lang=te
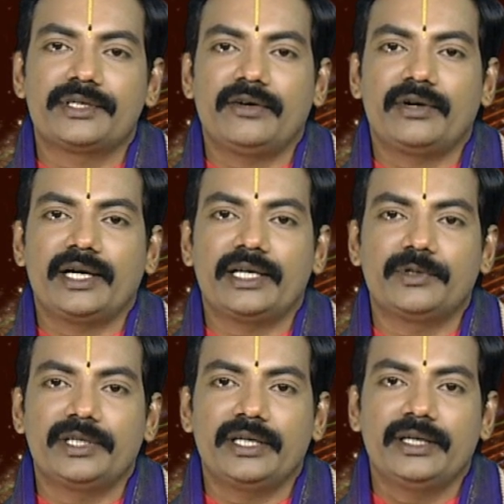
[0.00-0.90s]
చుట్టే అవకాశం
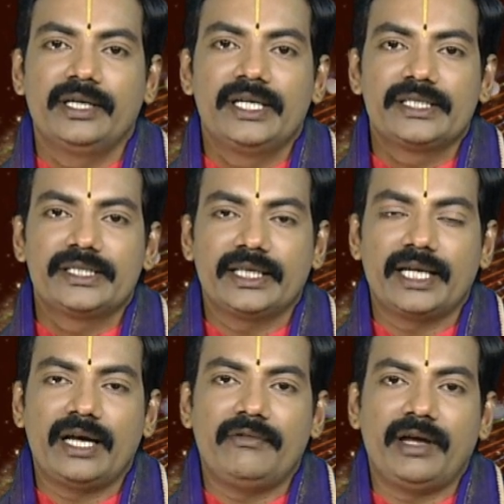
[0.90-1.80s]
ఉంది చిన్న
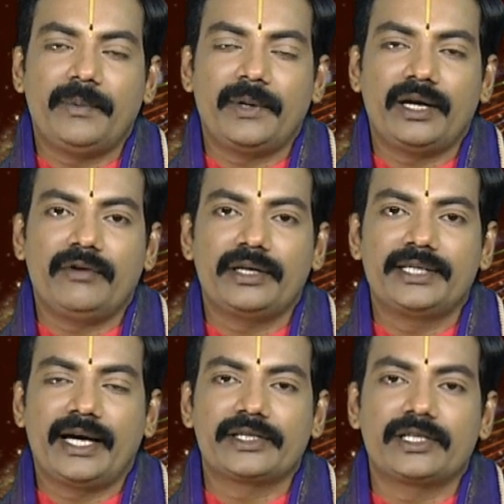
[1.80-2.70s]
తరహా వ్యాపారుల వారు
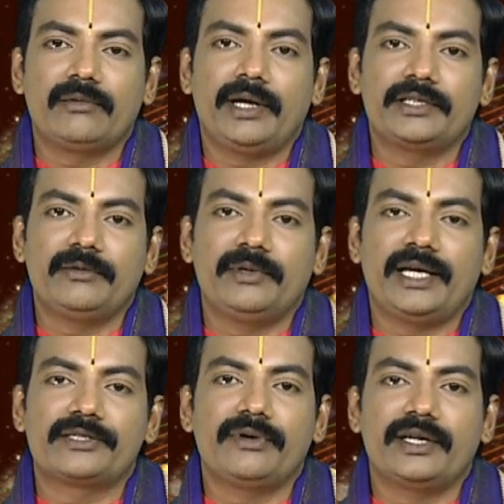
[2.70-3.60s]
జాగ్రత్తలు పాటించడం ఈ
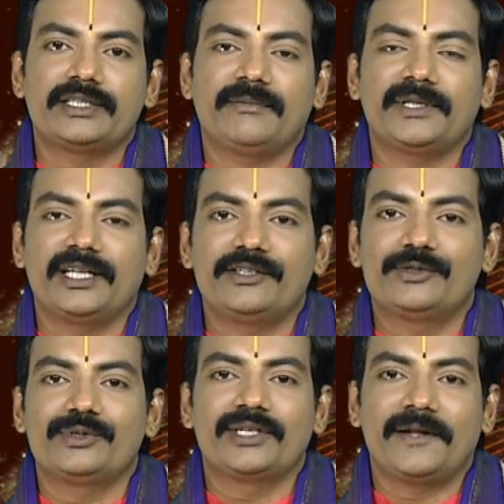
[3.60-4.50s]
రాశి వారికి చెప్పదగ్గ
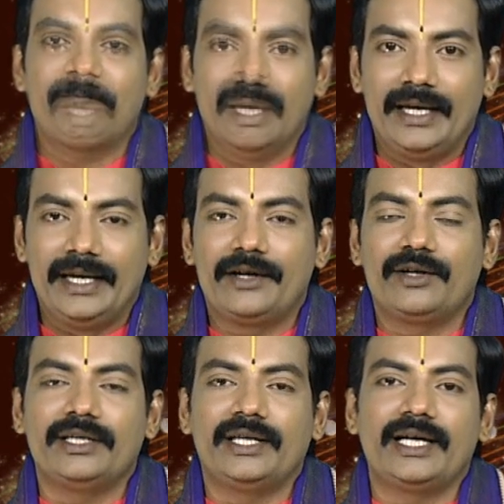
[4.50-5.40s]
సూచన నేటి
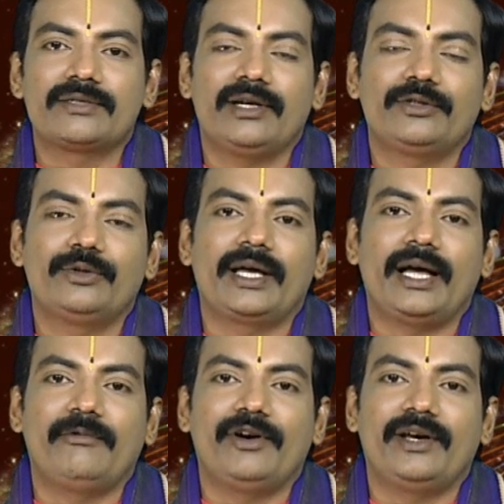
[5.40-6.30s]
రోజు ఈ రాశి వారు దుర్గా
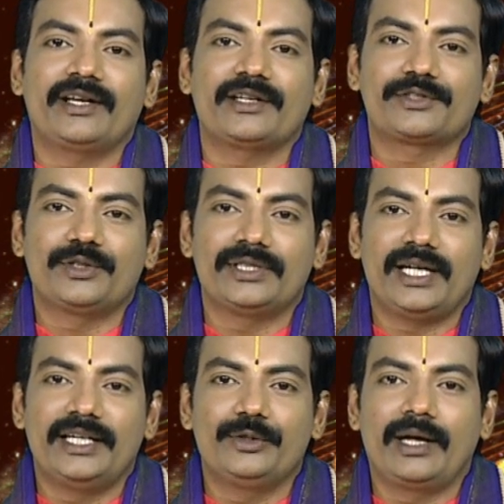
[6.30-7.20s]
అమ్మవారి యొక్క
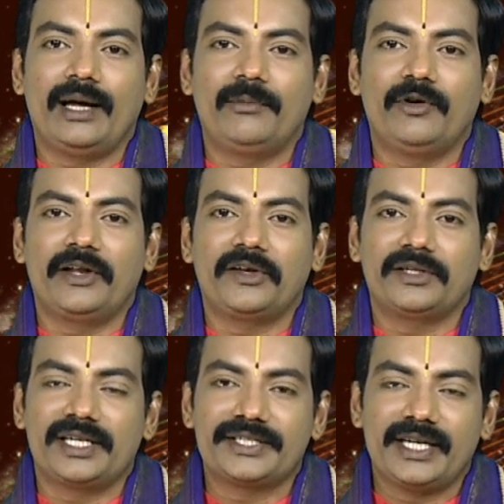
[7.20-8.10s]
స్తోత్రాన్ని దుర్గా అమ్మవారి యొక్క
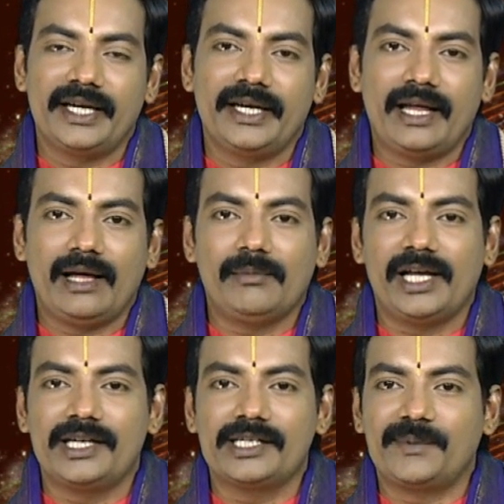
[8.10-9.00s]
దర్శనాన్ని
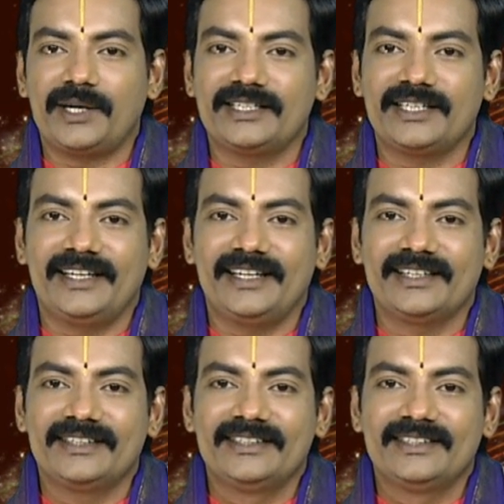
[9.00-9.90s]
నామాన్ని స్మరణ చేయండి
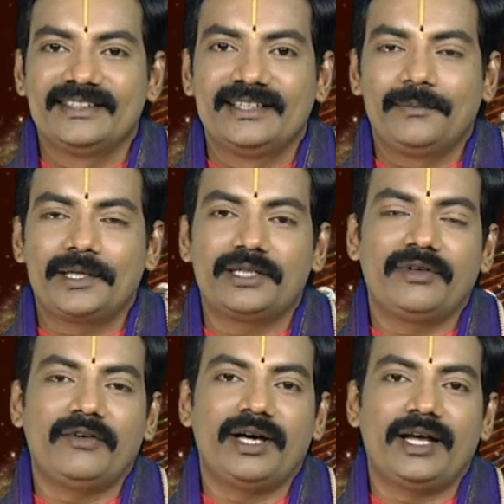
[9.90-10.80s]
ప్రతి
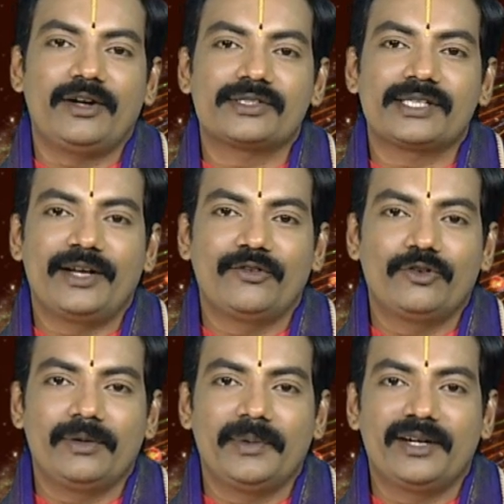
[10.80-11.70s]
వ్యవహారంలో
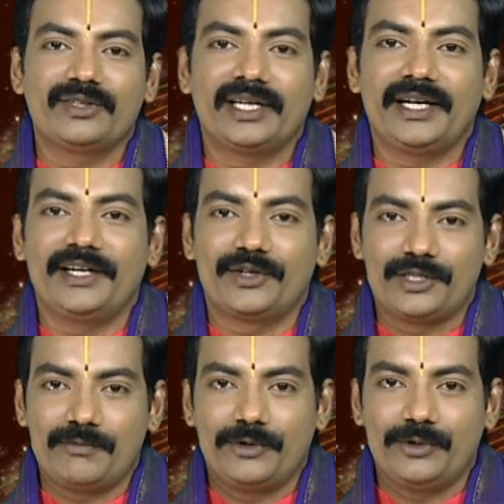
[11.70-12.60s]
సానుకూలమైన రోజుగా నేటి రోజు
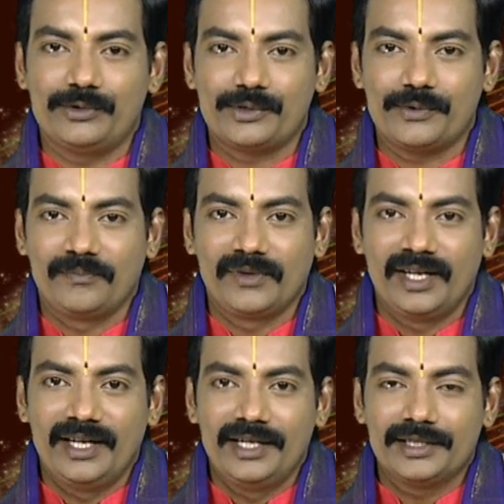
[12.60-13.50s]
చెప్పుకోవచ్చు
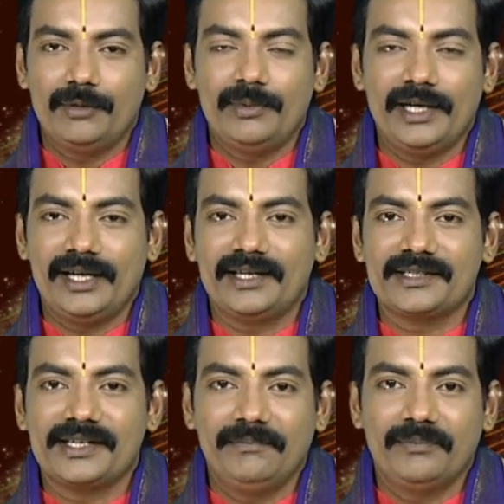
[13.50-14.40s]
తదుపరి
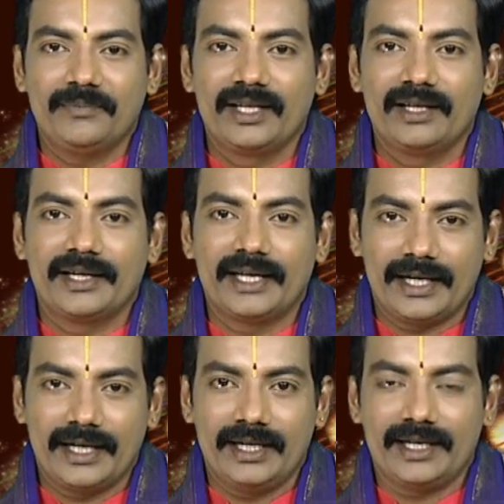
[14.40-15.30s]
రాశి
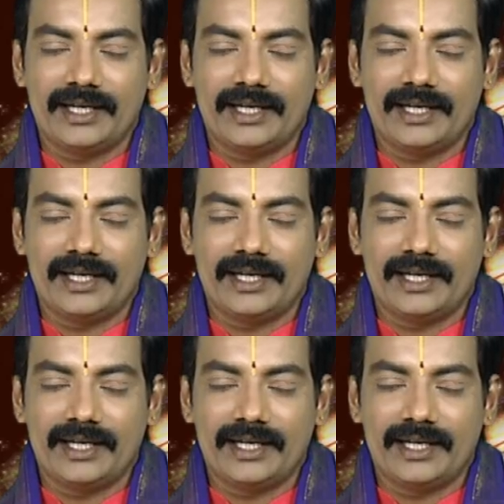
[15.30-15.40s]
కర్కాటక